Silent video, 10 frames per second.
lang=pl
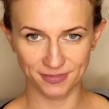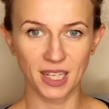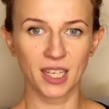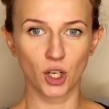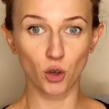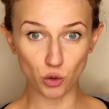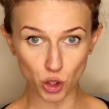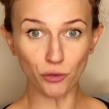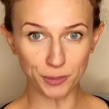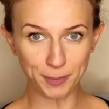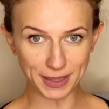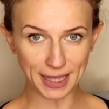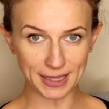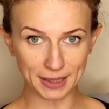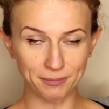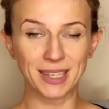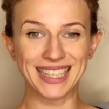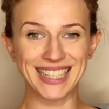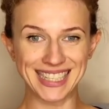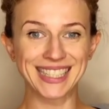Kluczowym pytaniem jest,
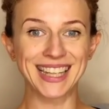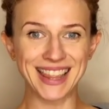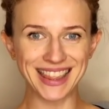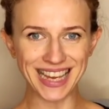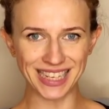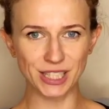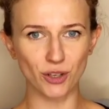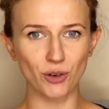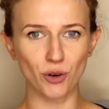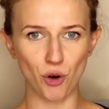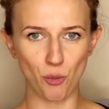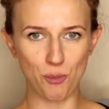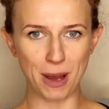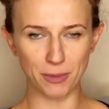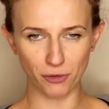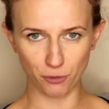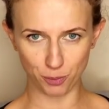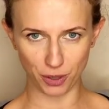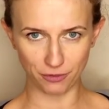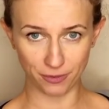na co mam wpływ.
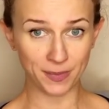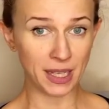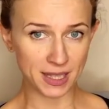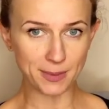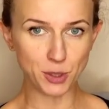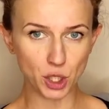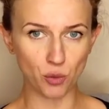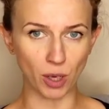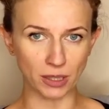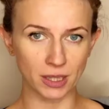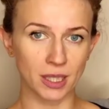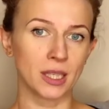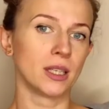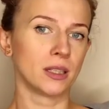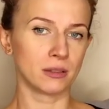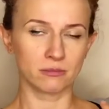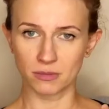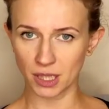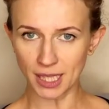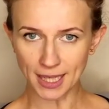Na przykład,
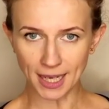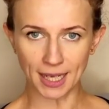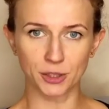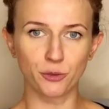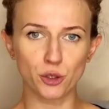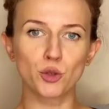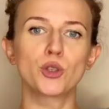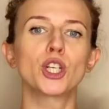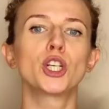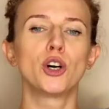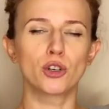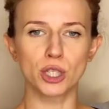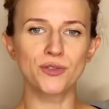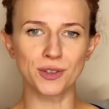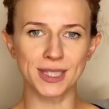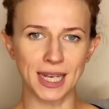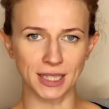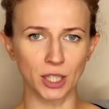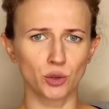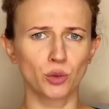kilka lat forsujesz rozwiązanie,
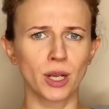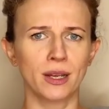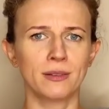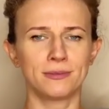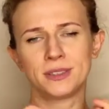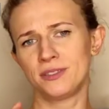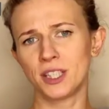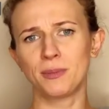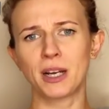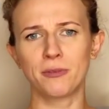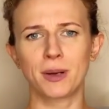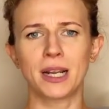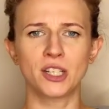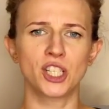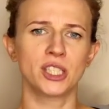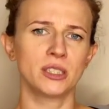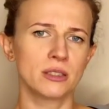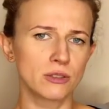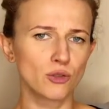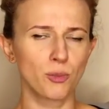które w firmach w branży
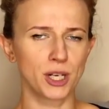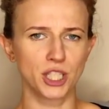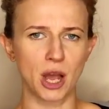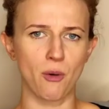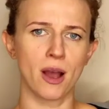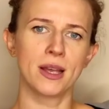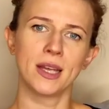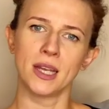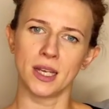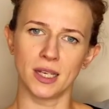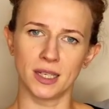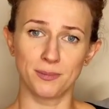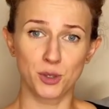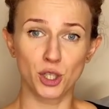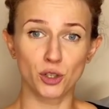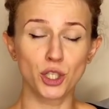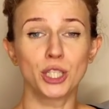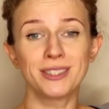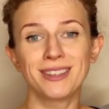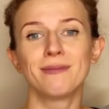super działa. E, przynosi
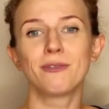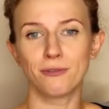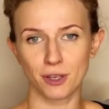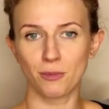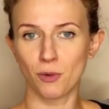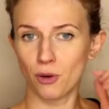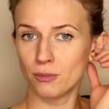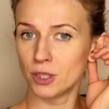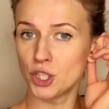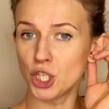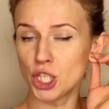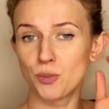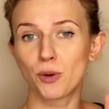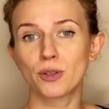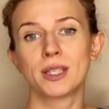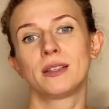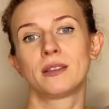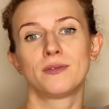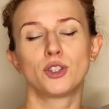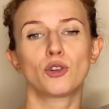tym firmom 10%
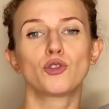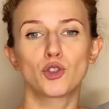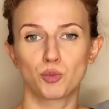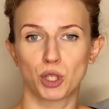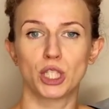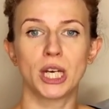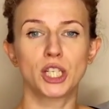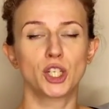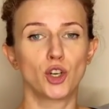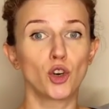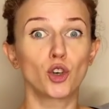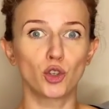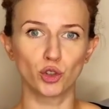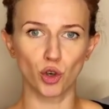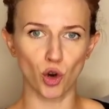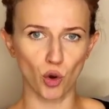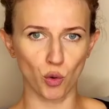wzrostu sprzedaży rok do roku,